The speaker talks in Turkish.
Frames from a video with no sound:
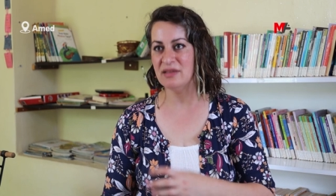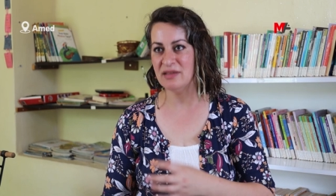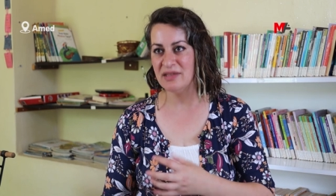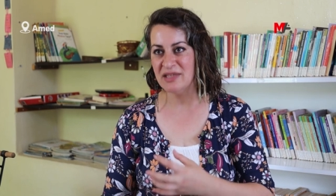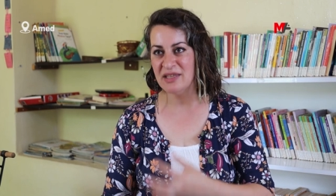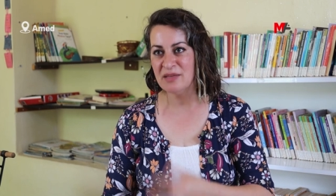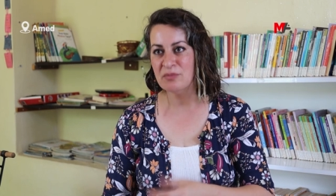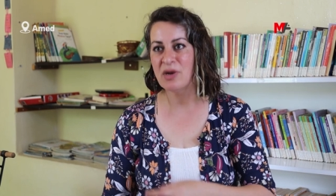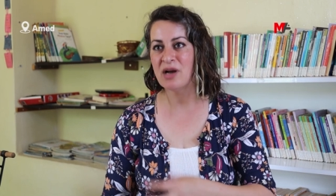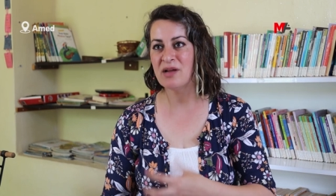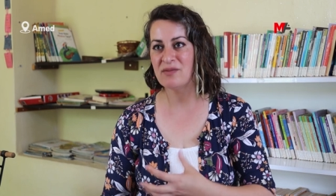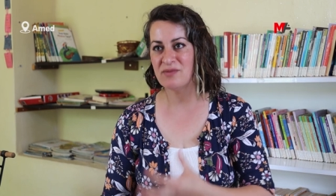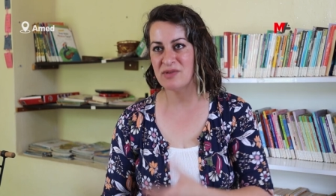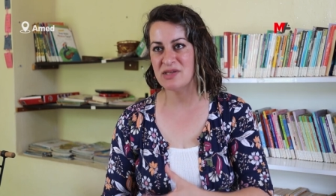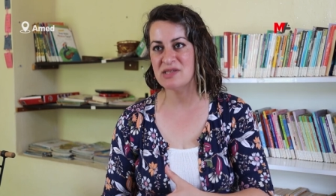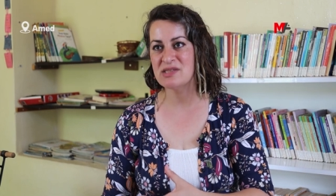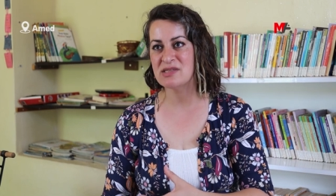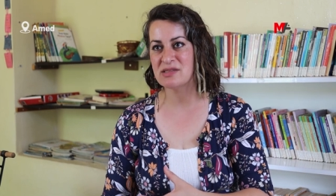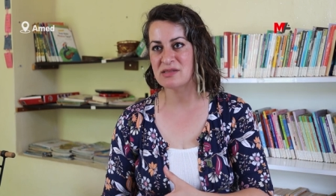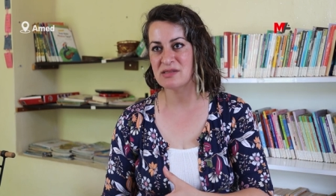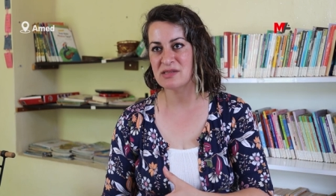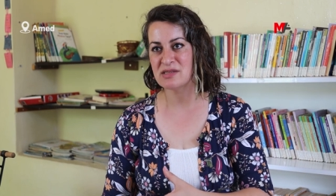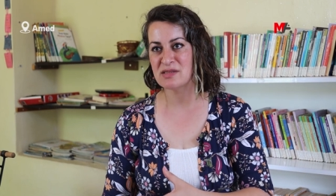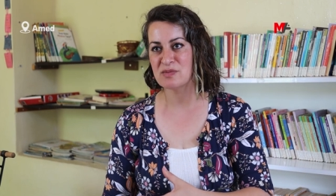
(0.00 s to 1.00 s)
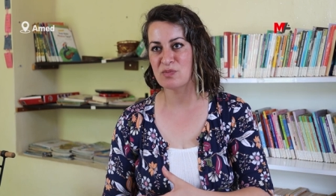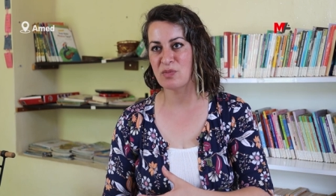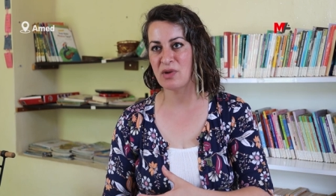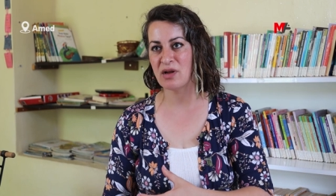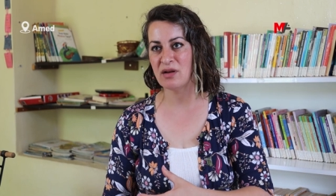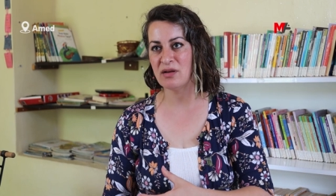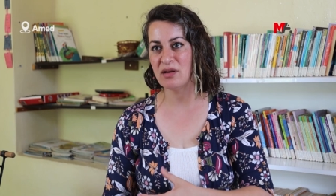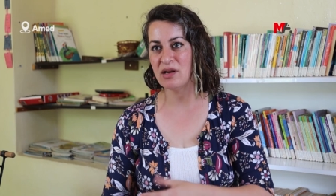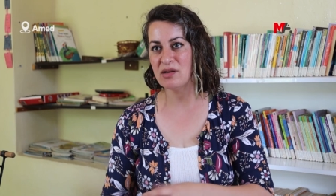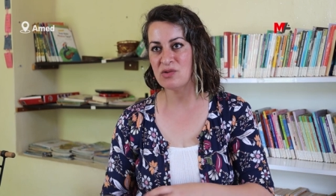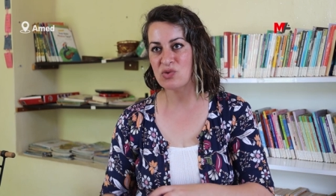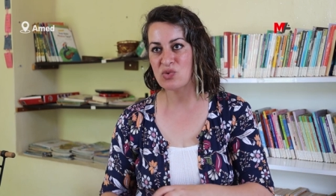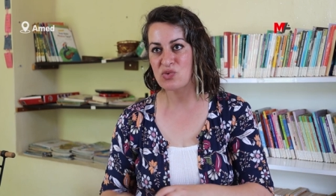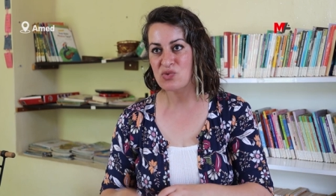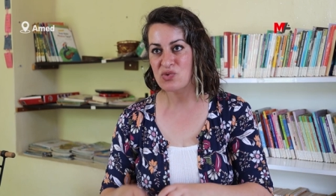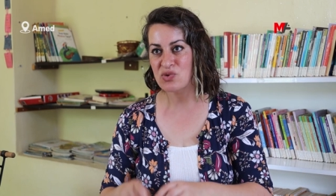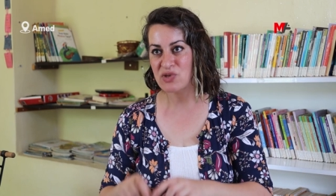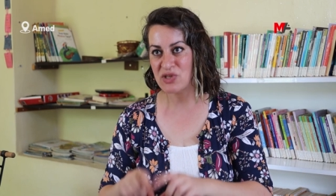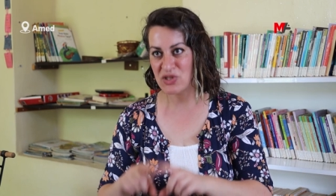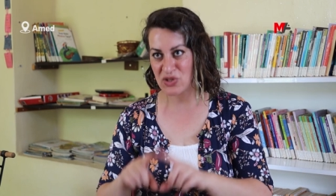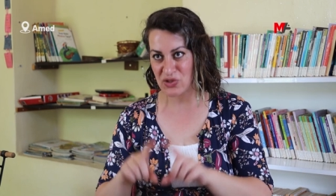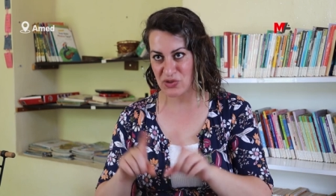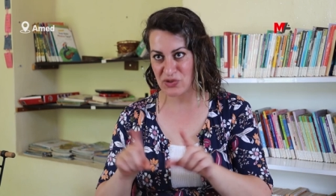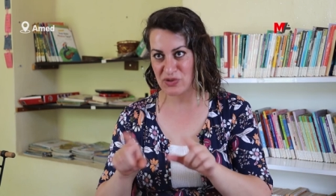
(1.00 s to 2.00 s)
ihmal ve istismarlar
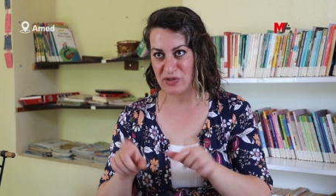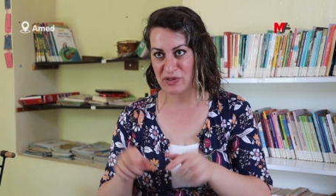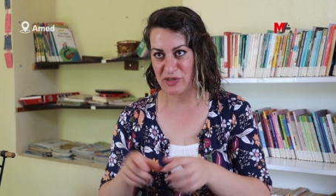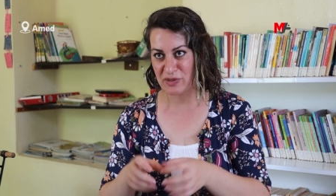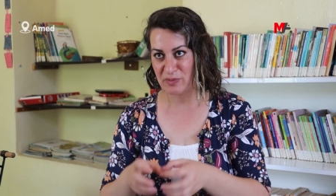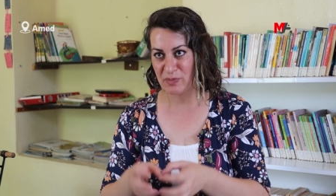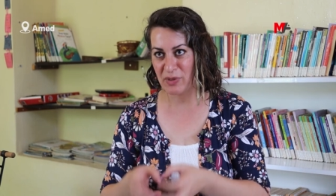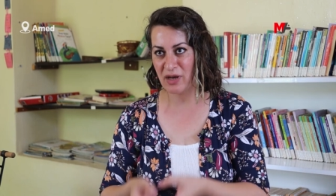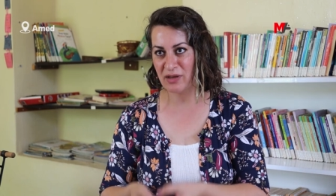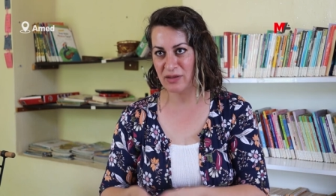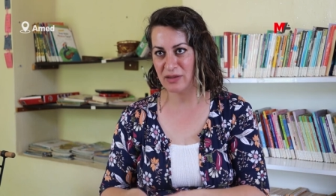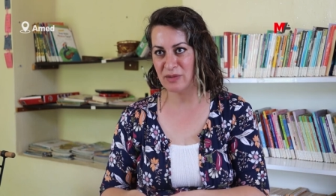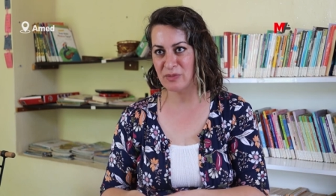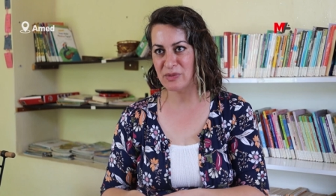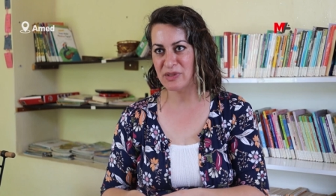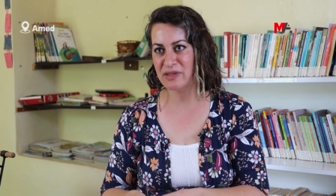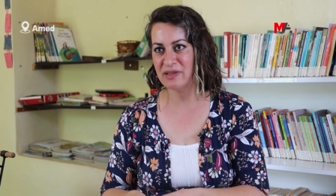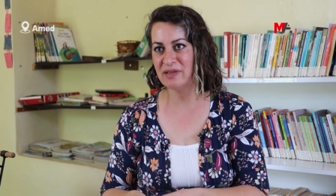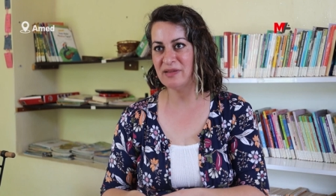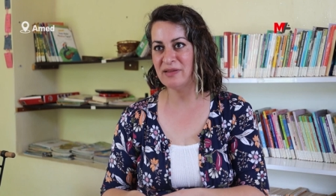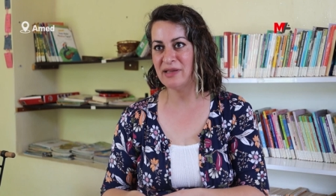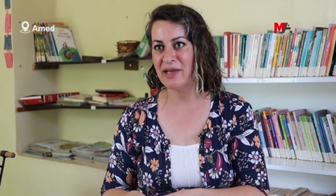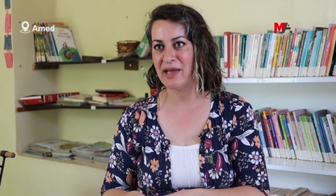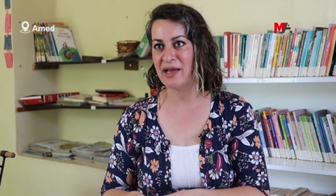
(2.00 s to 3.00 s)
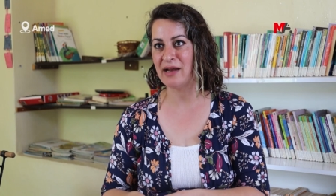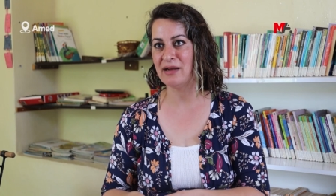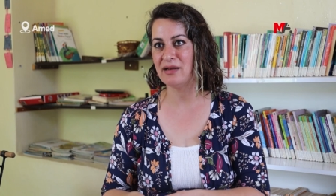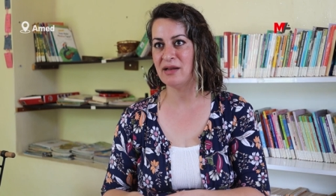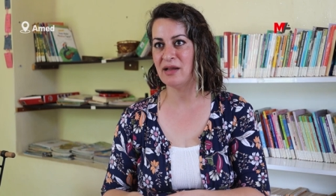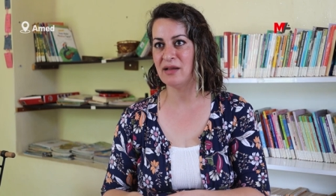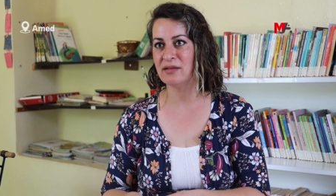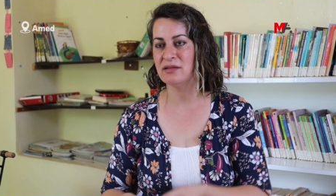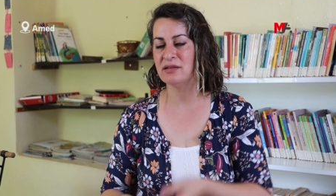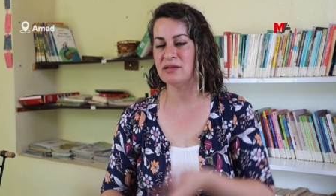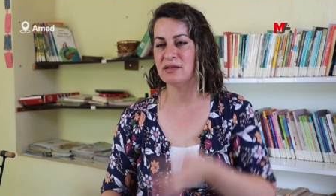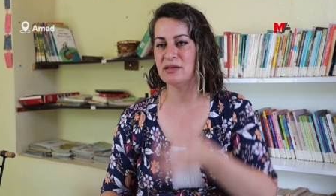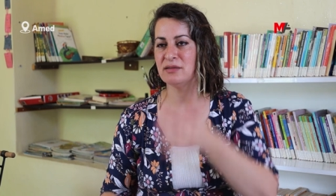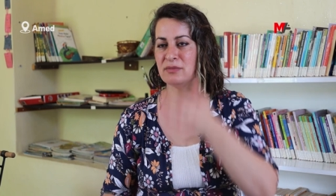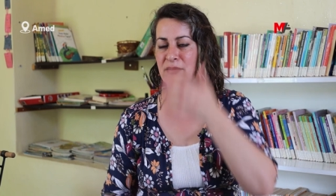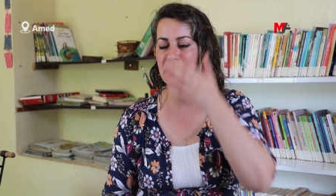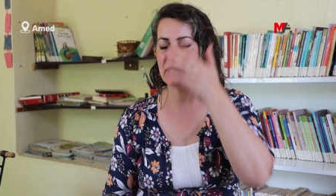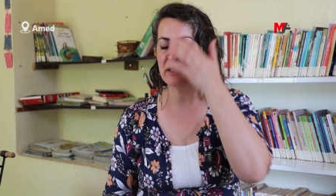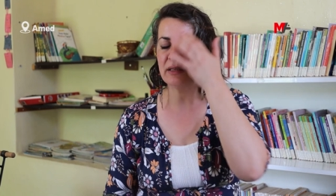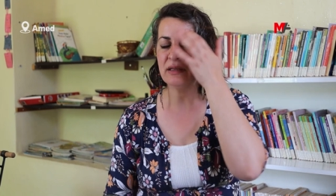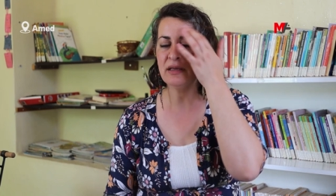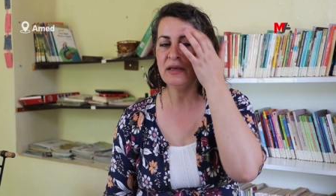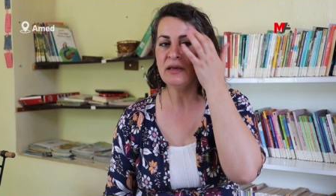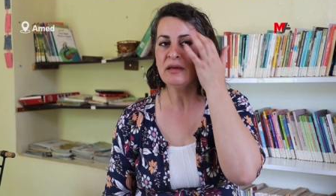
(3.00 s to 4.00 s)
çocuk işçiliği bağlamında
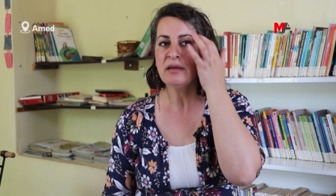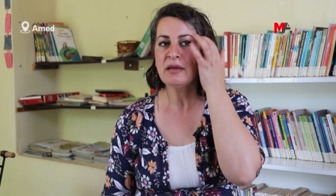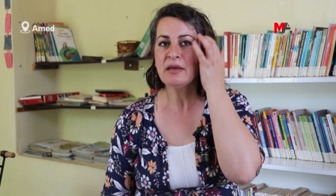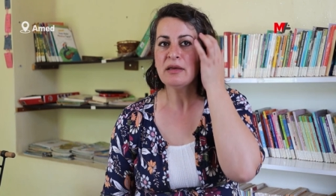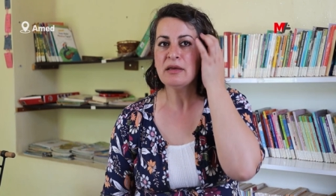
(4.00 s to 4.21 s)
değerlendirilmeli.